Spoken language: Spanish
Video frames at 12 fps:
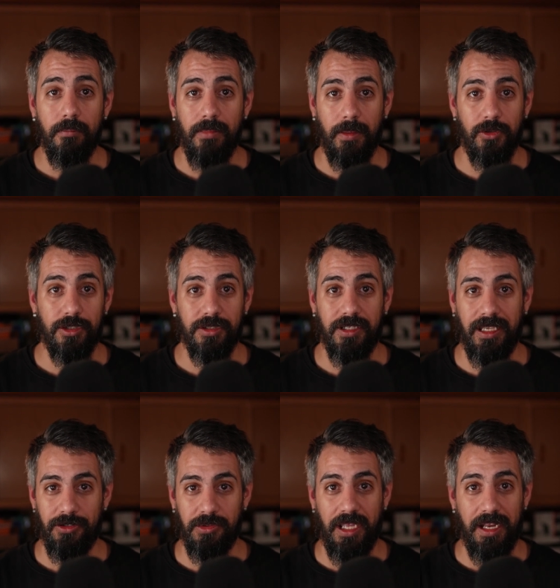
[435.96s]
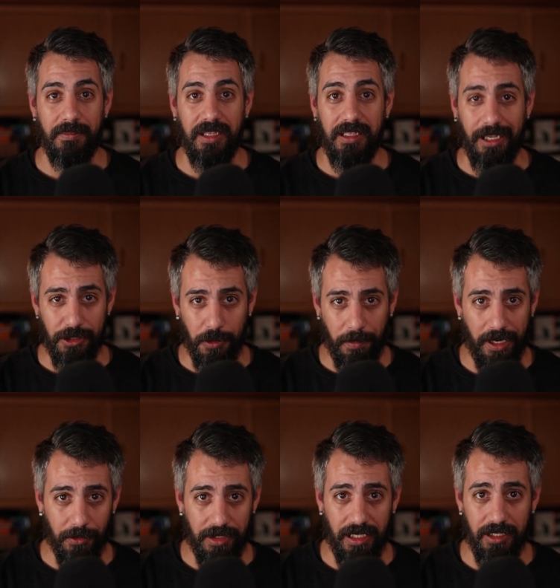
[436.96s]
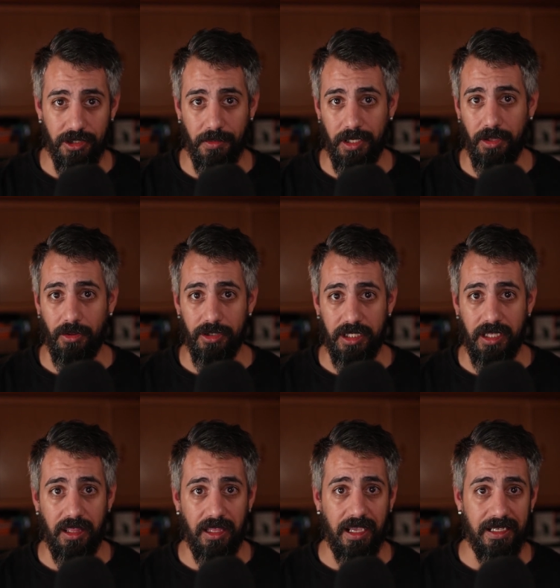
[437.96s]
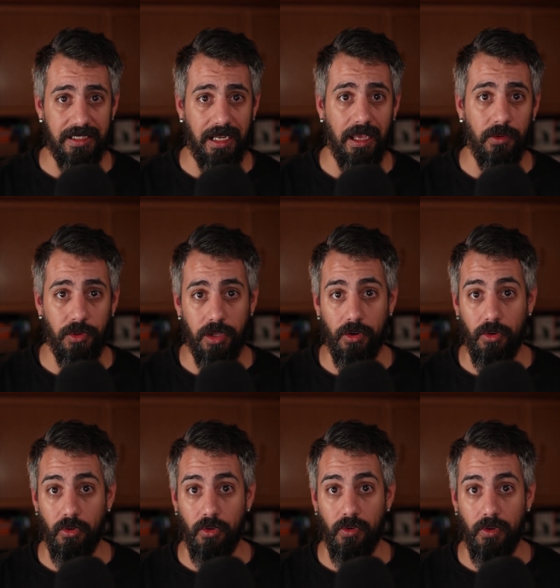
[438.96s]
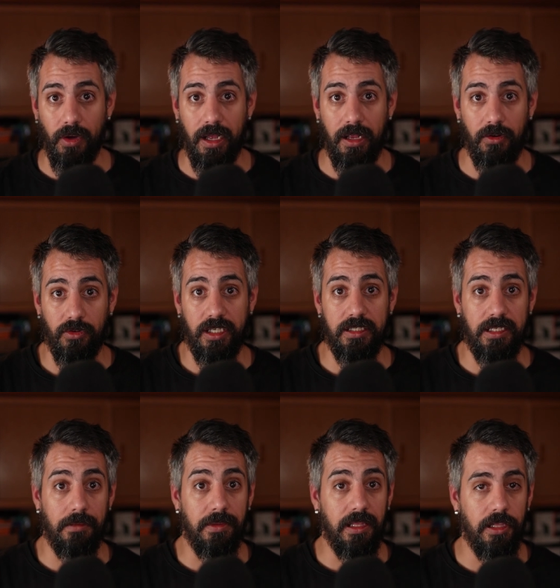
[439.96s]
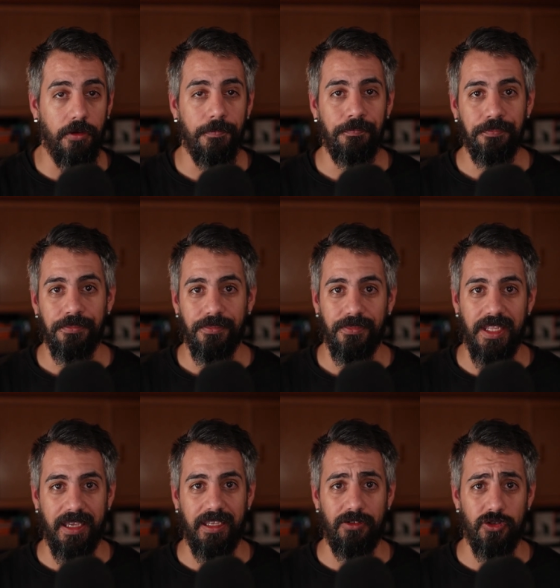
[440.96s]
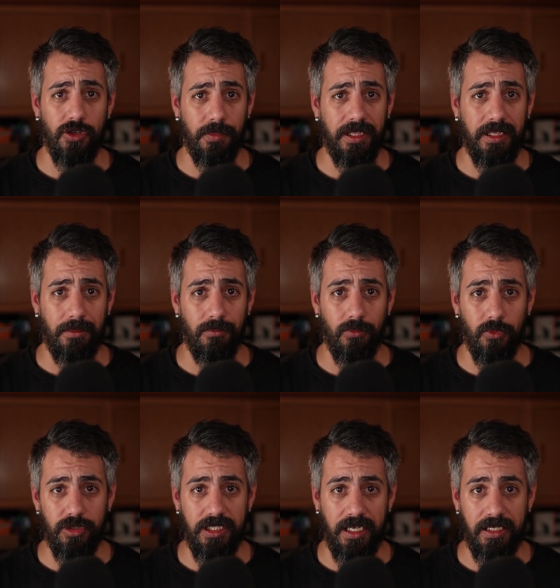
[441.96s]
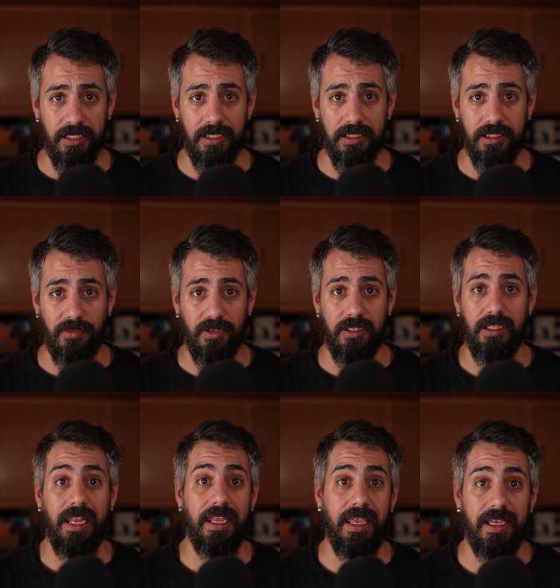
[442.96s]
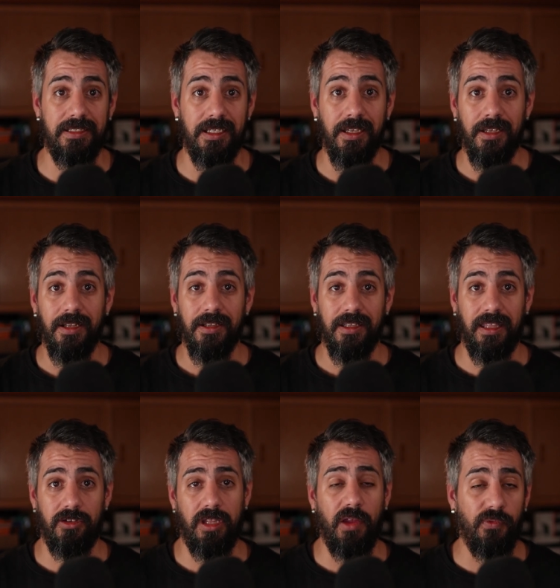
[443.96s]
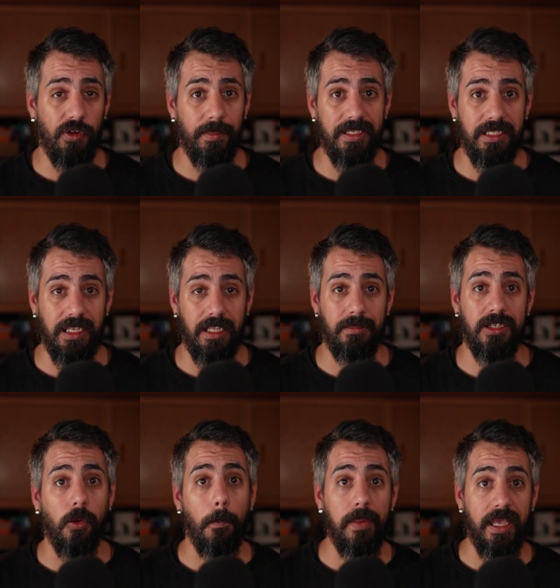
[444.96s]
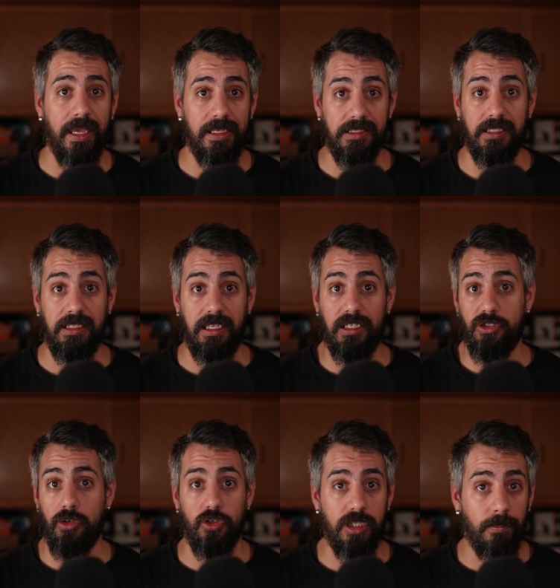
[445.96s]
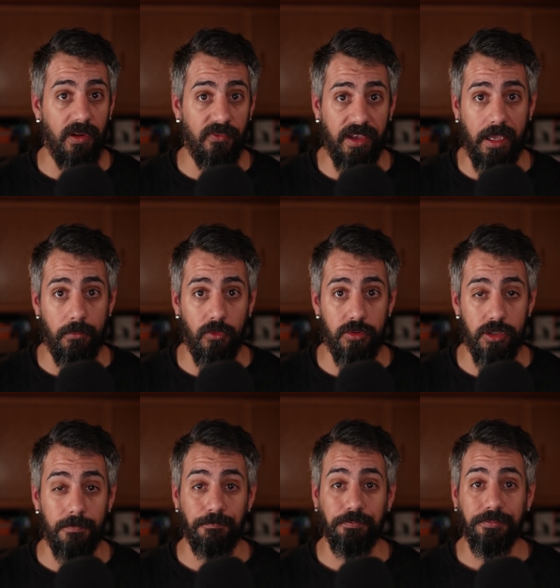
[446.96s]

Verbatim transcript: Vamos, que es una herramienta súper útil, sobre todo si te dedicas al audio o a lo que es el vídeo, ya que nos solventa muchas tareas que de otra forma serían más complejas. Y esto lo simplifica mucho.